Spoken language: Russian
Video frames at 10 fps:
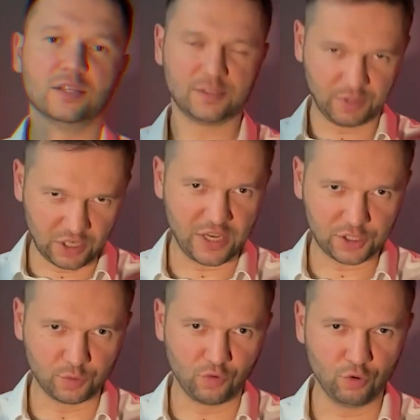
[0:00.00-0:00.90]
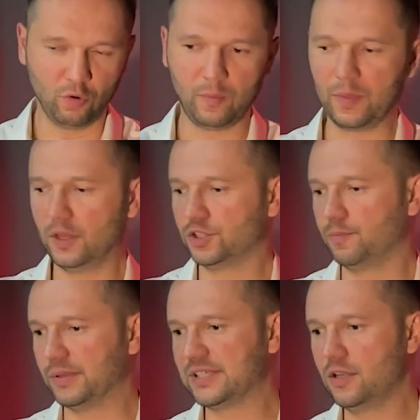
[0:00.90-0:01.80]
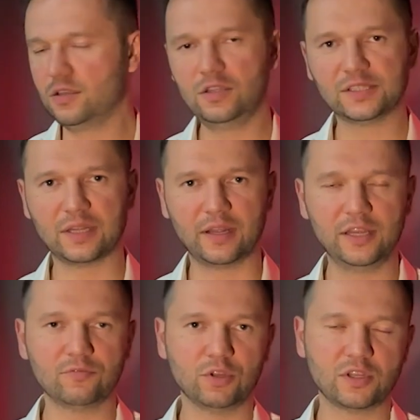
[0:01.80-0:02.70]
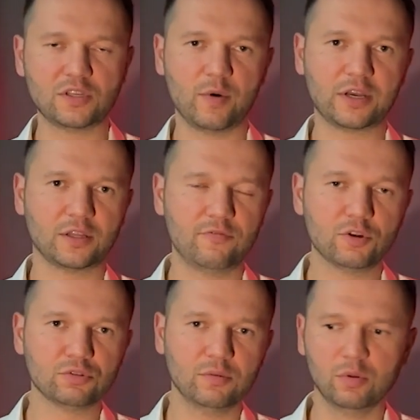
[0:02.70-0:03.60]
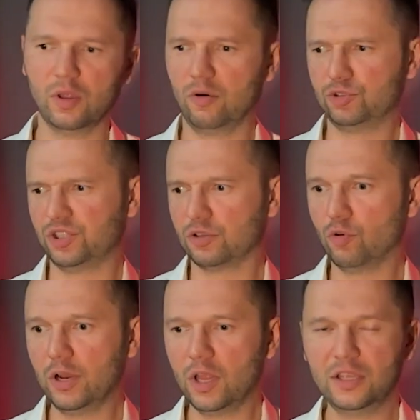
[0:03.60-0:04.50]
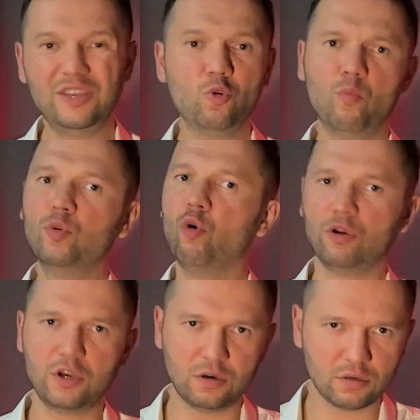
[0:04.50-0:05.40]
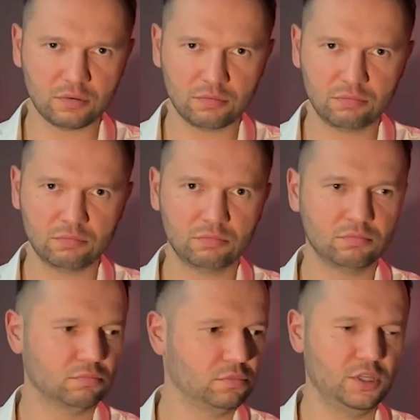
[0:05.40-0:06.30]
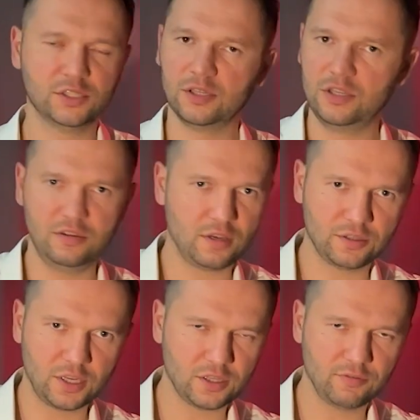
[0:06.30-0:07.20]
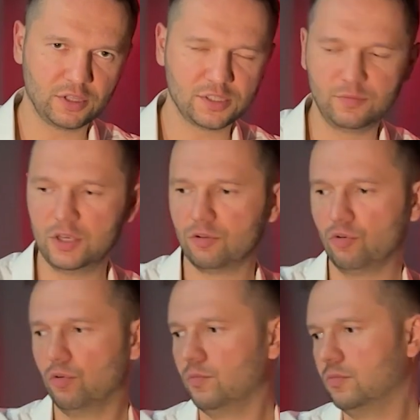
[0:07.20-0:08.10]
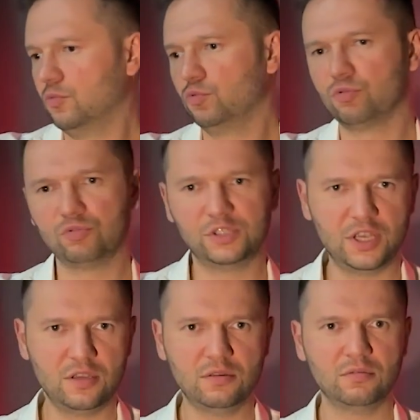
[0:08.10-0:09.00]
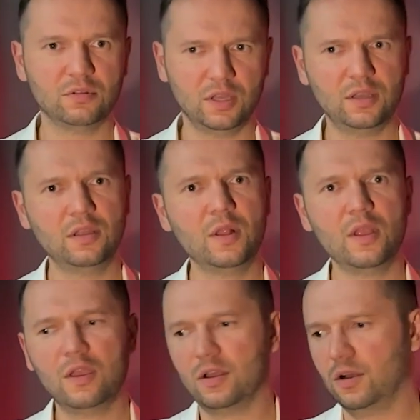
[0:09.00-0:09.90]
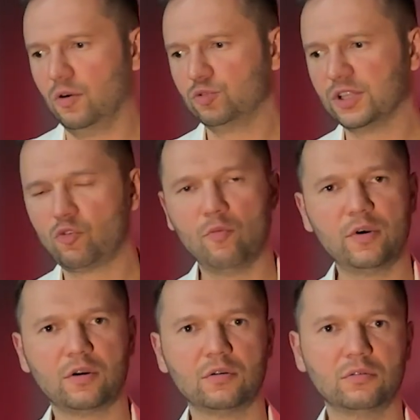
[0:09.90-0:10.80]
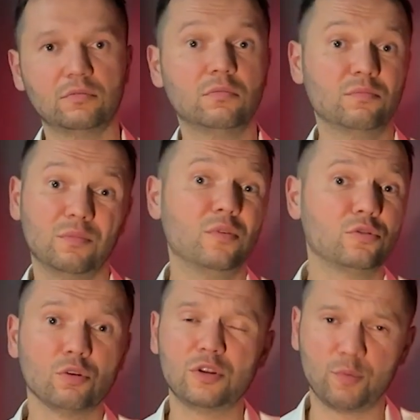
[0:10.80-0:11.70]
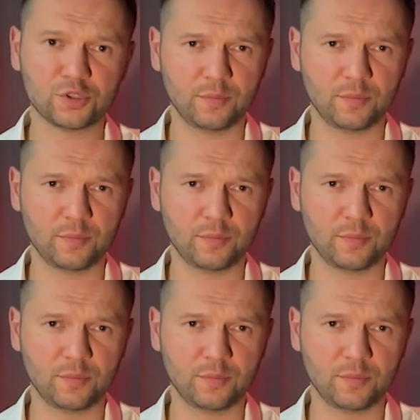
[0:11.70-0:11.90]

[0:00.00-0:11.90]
Смотрите, я к чему веду. Значит, последние несколько лет вот эта тема коронавируса была очень актуальна, и у многих, если не конкретно в этой семье, то у друзей, да, а, у знакомых кто-то не просто